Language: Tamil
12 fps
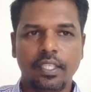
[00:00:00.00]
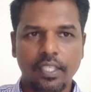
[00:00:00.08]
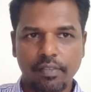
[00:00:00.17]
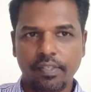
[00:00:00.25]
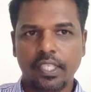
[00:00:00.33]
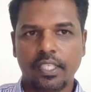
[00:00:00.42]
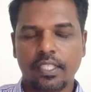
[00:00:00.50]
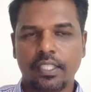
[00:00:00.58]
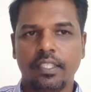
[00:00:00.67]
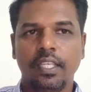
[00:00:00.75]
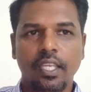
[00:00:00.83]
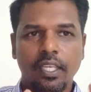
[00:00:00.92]
இங்கேவே
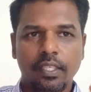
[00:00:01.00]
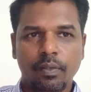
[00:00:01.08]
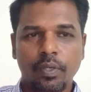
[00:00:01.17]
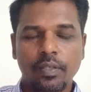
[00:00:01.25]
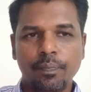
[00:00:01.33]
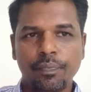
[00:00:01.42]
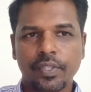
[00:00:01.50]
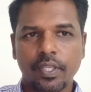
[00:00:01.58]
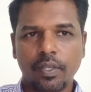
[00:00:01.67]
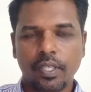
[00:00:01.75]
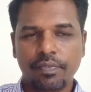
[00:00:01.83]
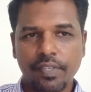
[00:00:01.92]

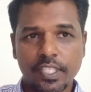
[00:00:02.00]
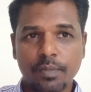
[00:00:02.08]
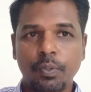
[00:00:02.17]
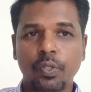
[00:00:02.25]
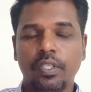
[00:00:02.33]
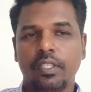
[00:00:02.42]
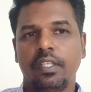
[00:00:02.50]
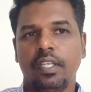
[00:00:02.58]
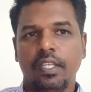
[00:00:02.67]
இருக்குது ஃபேஸ்புக்